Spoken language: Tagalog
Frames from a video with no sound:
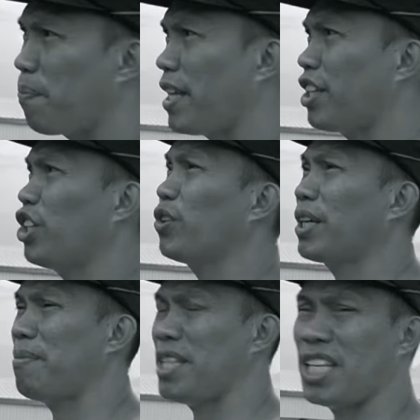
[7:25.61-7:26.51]
better itong
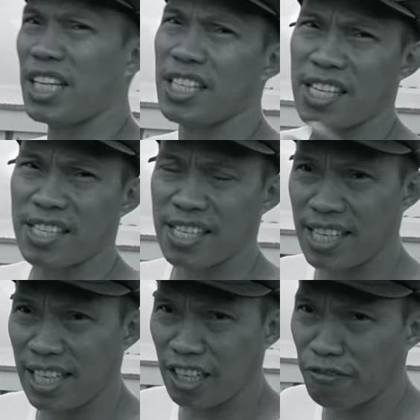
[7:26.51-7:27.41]
gamitin kaysa sa
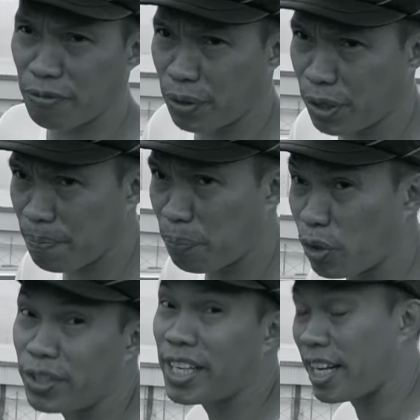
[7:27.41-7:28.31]
sealant for, for the